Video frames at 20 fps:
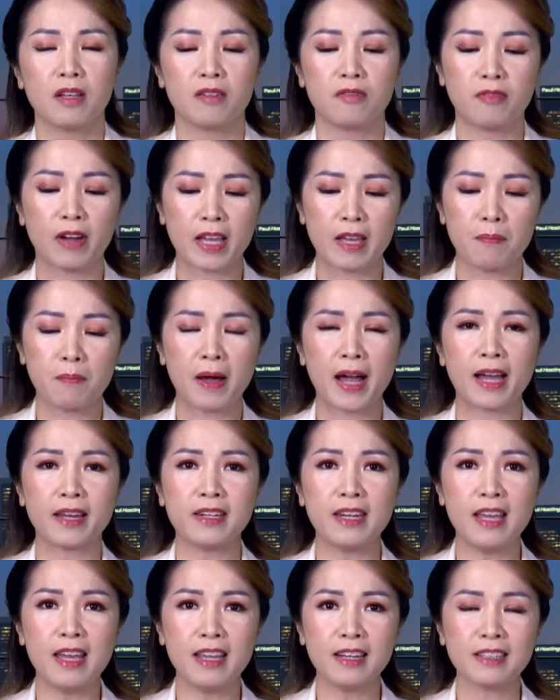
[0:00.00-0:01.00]
Vậy mà
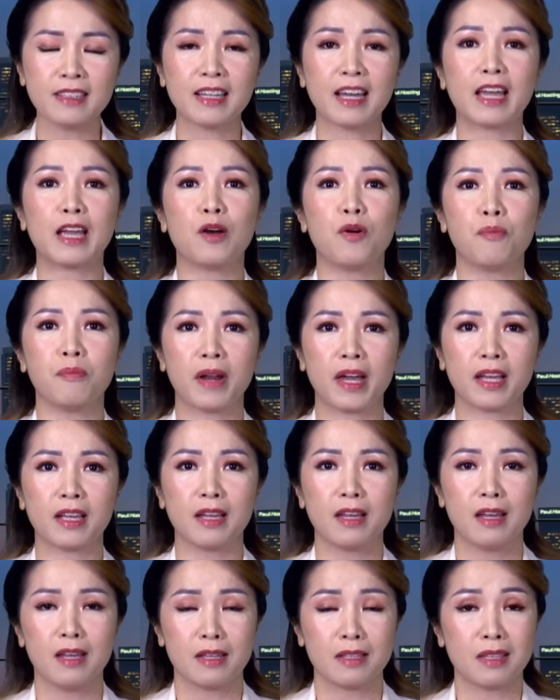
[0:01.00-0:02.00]
đến ngày hôm nay,
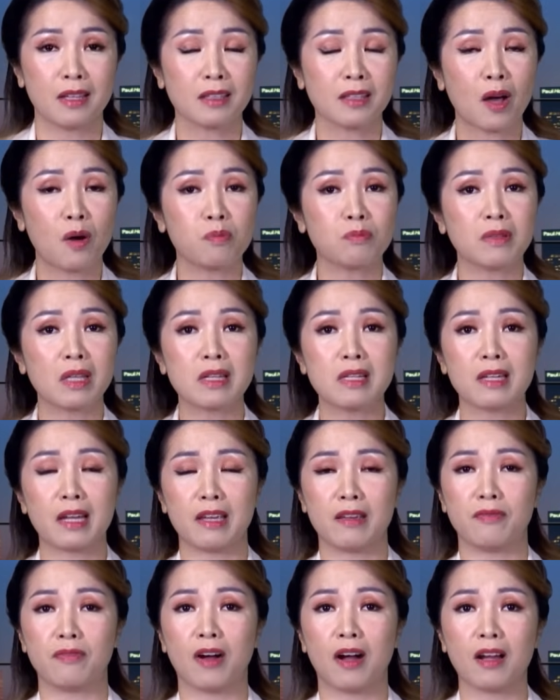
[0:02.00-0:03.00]
những thông tin
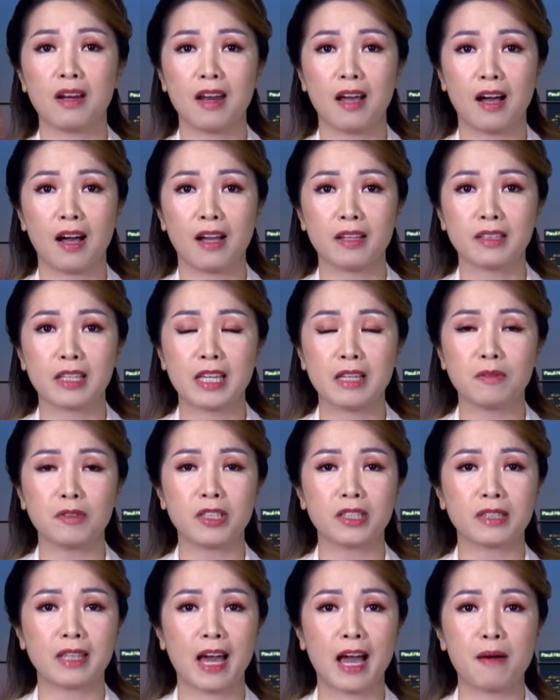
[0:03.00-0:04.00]
này vỡ lở thì
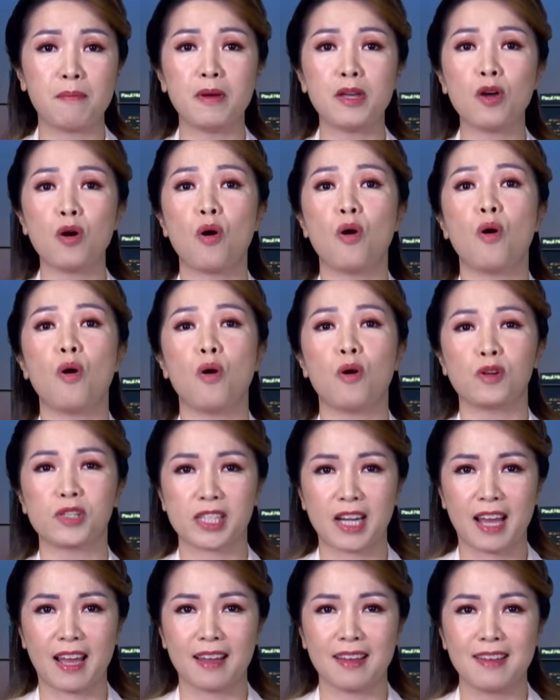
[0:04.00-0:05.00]
người ta mới ồ
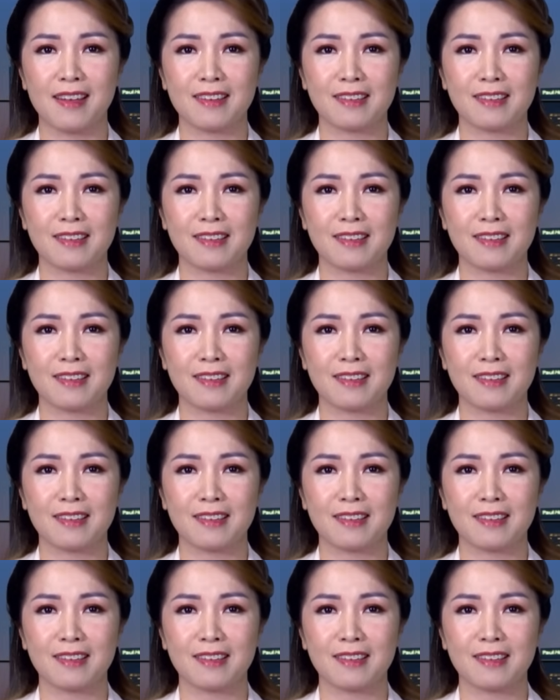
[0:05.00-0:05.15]
ra,